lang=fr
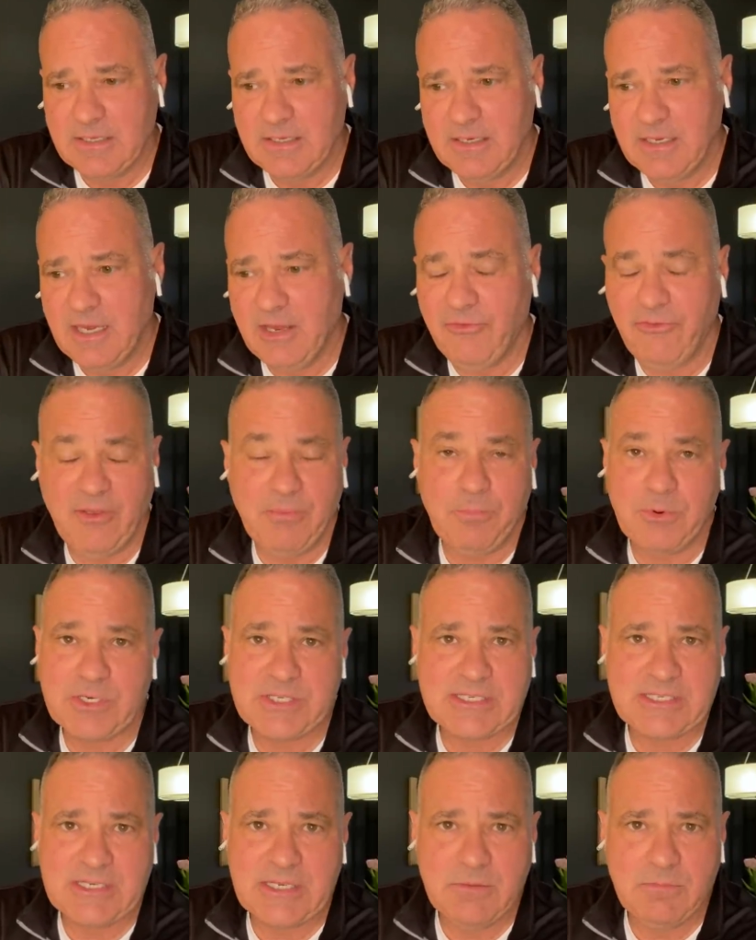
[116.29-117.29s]
l'effet
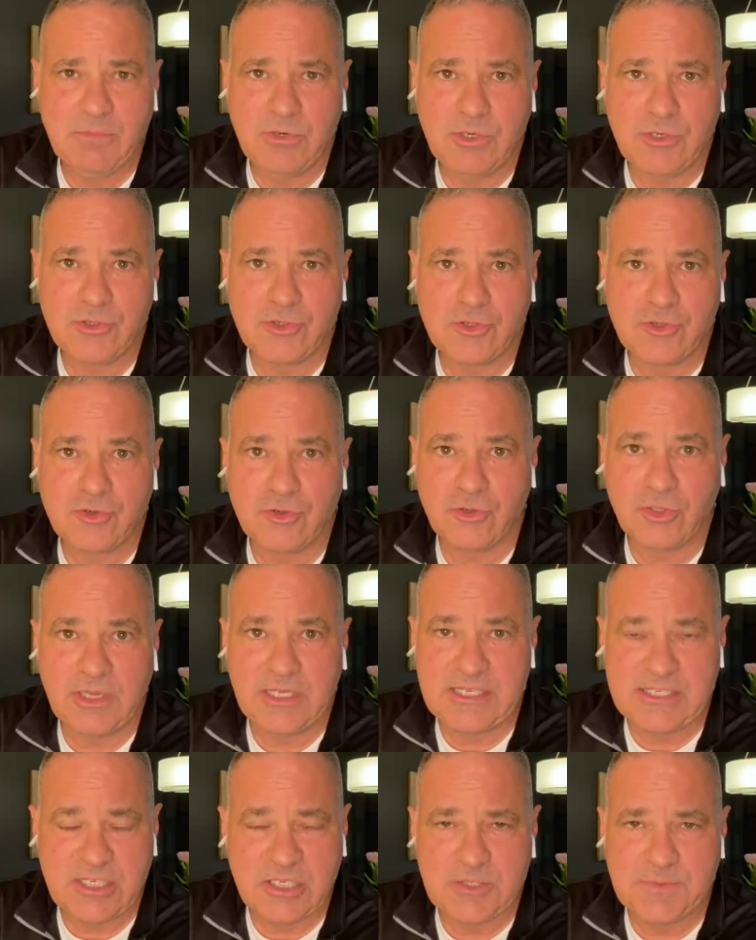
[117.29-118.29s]
possible sur
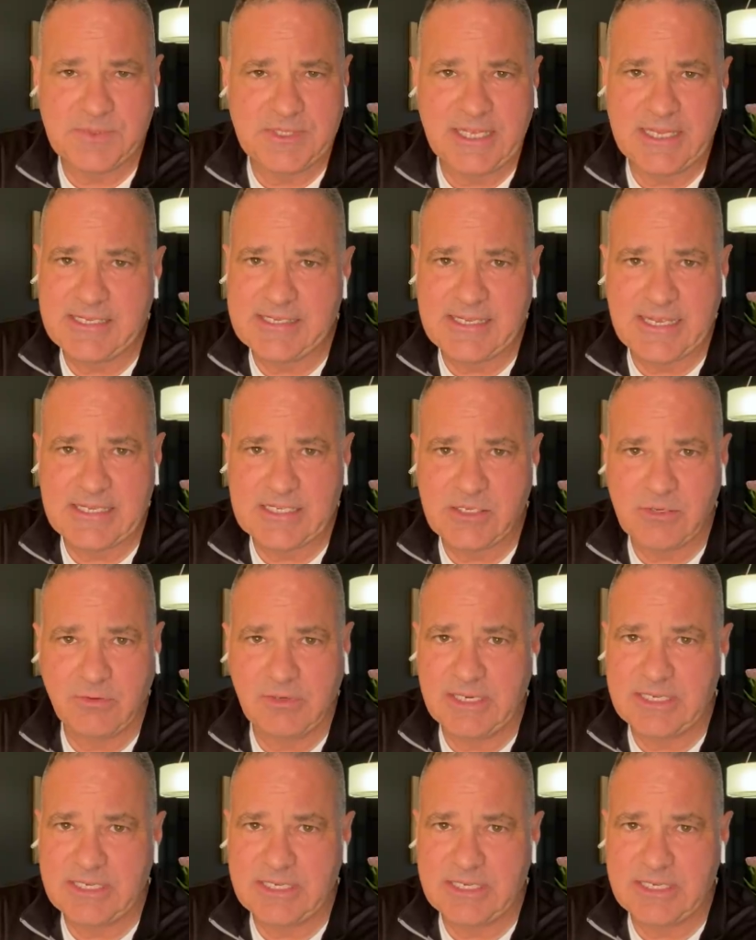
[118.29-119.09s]
les hospitalisations